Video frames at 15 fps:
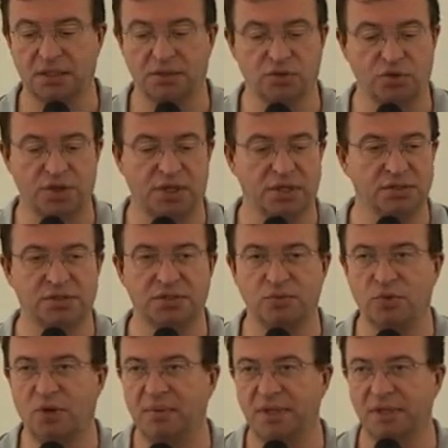Credo che
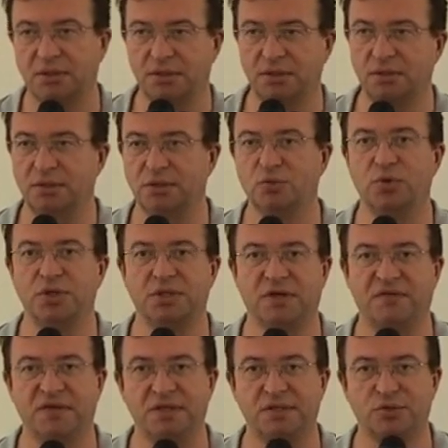sicuramente nei due
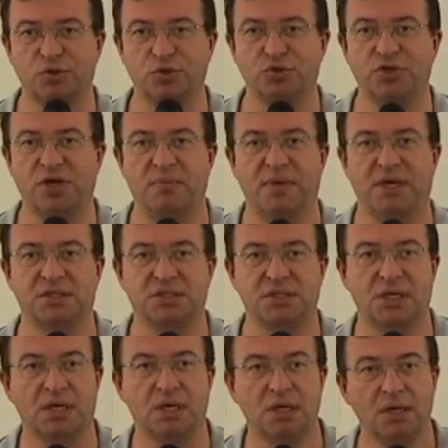interventi sono già
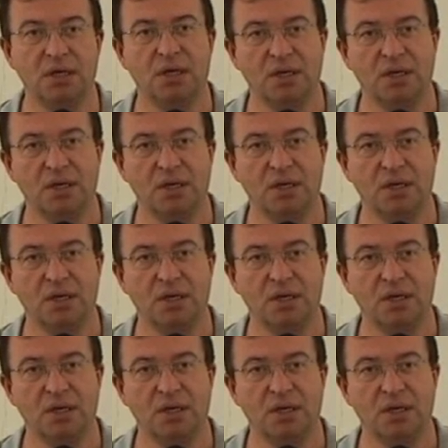emerse